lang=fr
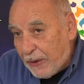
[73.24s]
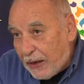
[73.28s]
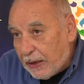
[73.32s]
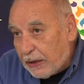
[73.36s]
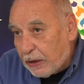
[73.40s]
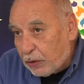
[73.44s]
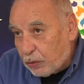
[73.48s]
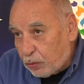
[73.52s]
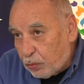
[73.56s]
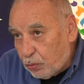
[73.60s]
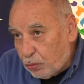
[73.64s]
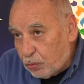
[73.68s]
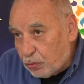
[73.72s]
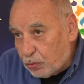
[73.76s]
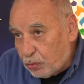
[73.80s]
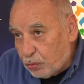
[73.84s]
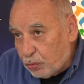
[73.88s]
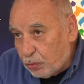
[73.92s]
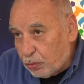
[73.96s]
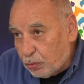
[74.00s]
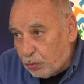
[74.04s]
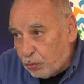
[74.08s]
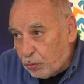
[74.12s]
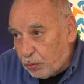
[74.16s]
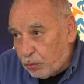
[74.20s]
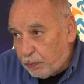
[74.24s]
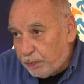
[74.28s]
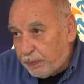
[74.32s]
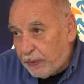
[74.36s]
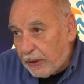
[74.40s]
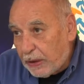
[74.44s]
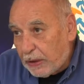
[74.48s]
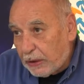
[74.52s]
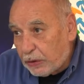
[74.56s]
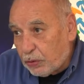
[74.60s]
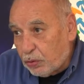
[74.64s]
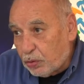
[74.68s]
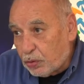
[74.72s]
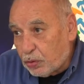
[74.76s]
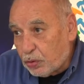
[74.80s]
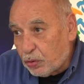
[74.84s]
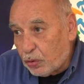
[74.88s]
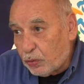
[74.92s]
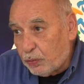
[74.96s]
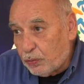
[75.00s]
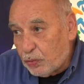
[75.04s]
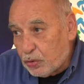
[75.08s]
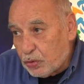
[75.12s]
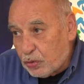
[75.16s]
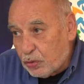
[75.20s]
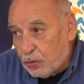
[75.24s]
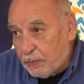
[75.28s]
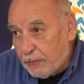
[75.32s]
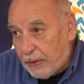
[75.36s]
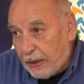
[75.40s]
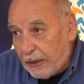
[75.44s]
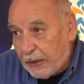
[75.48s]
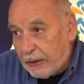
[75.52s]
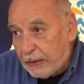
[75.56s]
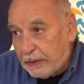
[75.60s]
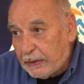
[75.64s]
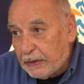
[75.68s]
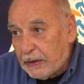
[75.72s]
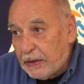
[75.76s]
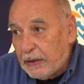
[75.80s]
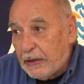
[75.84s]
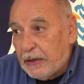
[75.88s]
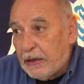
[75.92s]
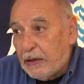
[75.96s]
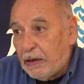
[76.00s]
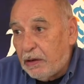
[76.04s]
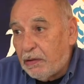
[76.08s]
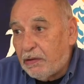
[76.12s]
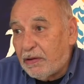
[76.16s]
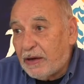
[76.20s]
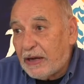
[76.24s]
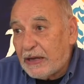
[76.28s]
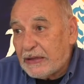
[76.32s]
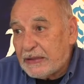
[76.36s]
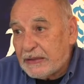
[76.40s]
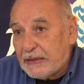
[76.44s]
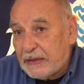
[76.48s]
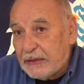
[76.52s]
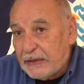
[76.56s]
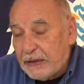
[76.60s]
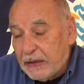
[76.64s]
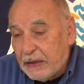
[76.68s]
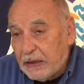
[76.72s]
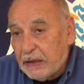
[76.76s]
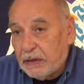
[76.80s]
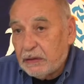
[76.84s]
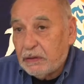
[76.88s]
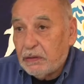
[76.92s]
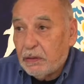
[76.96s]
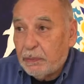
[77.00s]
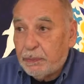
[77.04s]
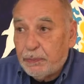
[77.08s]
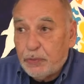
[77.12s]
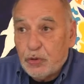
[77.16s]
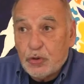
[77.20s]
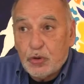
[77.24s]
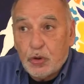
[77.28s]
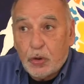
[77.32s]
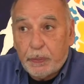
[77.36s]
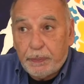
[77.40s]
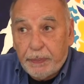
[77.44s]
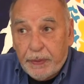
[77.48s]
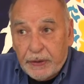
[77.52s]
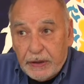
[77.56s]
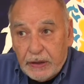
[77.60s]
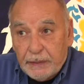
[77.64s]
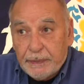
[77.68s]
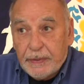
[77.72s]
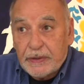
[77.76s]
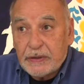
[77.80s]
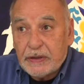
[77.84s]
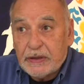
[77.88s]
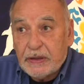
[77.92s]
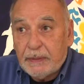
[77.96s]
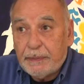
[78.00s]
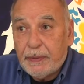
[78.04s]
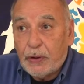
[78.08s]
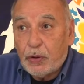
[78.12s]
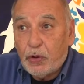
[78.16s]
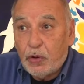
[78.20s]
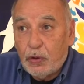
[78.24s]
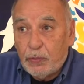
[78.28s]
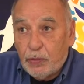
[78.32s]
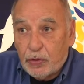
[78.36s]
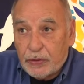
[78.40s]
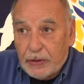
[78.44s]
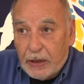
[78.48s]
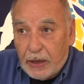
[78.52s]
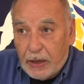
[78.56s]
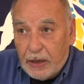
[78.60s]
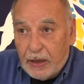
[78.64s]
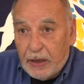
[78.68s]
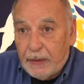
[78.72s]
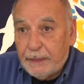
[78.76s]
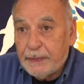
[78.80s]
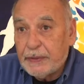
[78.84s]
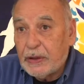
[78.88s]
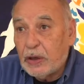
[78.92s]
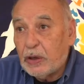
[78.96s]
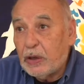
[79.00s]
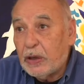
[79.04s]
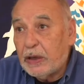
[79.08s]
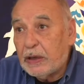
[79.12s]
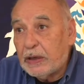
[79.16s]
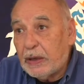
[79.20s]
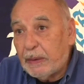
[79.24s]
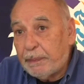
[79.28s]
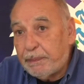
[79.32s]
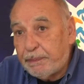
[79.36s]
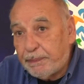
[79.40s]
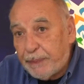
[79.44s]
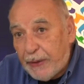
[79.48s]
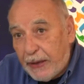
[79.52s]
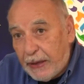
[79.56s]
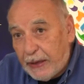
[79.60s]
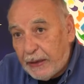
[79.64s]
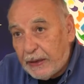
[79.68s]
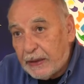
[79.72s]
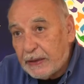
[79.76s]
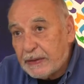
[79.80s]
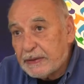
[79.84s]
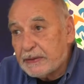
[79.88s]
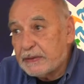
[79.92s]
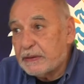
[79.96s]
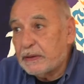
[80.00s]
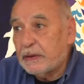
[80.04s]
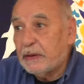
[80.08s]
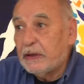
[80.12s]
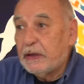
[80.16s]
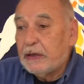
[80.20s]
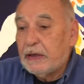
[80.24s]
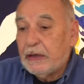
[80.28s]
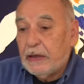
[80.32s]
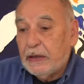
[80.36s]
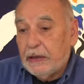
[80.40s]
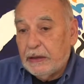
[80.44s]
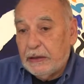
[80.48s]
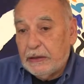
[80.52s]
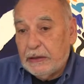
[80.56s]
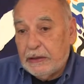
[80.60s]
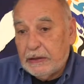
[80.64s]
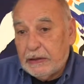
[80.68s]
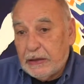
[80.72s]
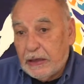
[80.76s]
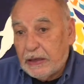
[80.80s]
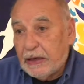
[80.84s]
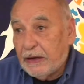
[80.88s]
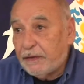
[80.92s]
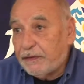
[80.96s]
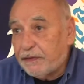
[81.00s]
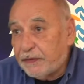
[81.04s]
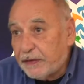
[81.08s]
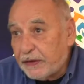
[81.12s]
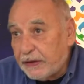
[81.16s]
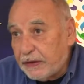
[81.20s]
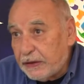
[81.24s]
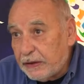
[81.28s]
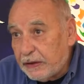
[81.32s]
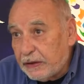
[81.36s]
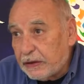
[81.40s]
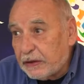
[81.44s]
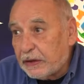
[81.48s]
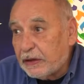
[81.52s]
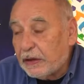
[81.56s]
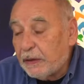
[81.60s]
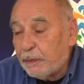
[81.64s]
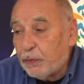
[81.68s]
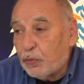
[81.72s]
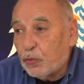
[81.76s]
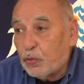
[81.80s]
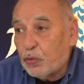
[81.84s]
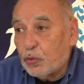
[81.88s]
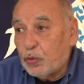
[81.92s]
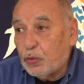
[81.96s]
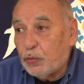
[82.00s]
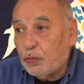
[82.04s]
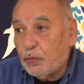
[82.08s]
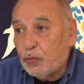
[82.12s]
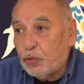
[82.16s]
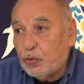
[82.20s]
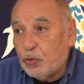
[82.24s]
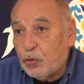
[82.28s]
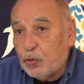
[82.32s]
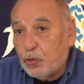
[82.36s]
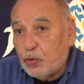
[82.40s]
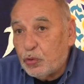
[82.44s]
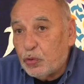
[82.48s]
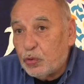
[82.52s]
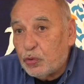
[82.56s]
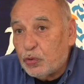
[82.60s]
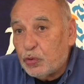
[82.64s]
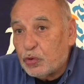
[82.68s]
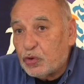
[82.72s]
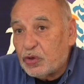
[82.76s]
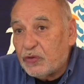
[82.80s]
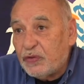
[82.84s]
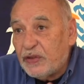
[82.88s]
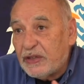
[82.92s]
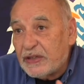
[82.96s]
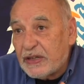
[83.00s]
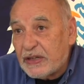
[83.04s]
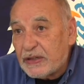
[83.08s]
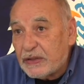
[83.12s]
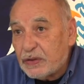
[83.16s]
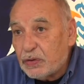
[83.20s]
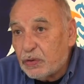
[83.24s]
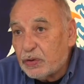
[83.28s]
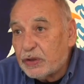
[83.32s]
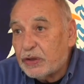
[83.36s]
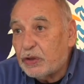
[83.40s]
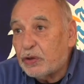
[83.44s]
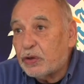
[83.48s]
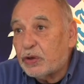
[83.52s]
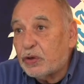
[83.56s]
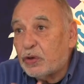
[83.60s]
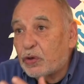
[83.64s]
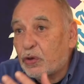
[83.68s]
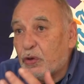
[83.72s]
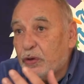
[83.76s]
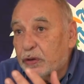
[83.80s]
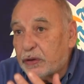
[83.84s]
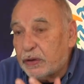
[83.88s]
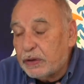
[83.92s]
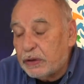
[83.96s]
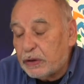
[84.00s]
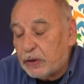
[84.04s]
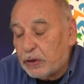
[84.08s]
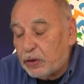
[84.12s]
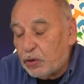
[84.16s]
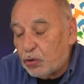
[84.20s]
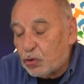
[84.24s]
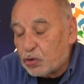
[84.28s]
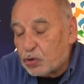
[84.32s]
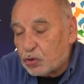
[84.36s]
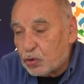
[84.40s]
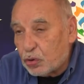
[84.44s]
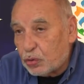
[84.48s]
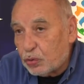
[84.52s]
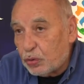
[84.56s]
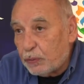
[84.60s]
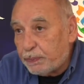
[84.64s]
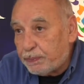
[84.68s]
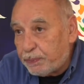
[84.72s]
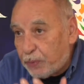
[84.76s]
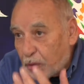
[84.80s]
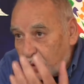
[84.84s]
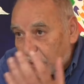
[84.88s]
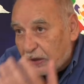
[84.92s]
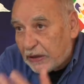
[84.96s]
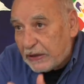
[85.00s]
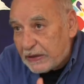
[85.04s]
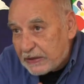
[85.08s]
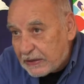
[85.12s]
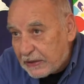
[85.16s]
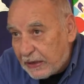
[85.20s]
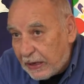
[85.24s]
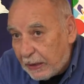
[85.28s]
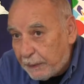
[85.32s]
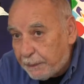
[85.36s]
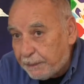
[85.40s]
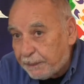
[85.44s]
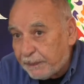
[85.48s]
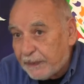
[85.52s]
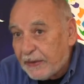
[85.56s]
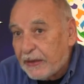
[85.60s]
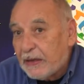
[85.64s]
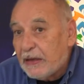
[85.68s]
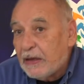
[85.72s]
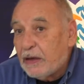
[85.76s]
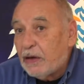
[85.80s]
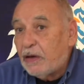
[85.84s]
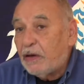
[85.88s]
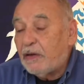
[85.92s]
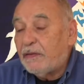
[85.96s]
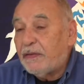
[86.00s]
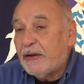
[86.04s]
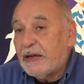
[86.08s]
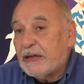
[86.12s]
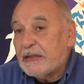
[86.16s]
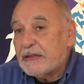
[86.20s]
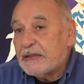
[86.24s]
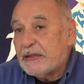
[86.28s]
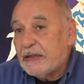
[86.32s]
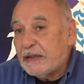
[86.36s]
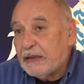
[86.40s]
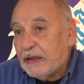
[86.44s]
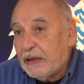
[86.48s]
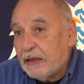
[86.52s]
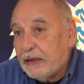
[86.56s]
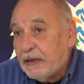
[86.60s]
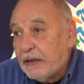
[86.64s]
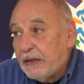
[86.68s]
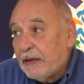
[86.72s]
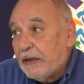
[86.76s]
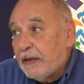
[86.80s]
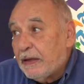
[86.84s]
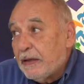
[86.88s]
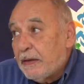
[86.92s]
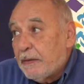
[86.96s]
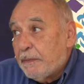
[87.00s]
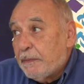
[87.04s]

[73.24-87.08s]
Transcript: par la culture, par la culture musulmane, enracinée dans plusieurs pays, parce qu'il n'y a pas que le monde arabe, il y a la, Perse, il y a l'Afrique, il y a beaucoup de, de, de, de civilisations qui, qui, qui aujourd'hui portent l'islam. On va essayer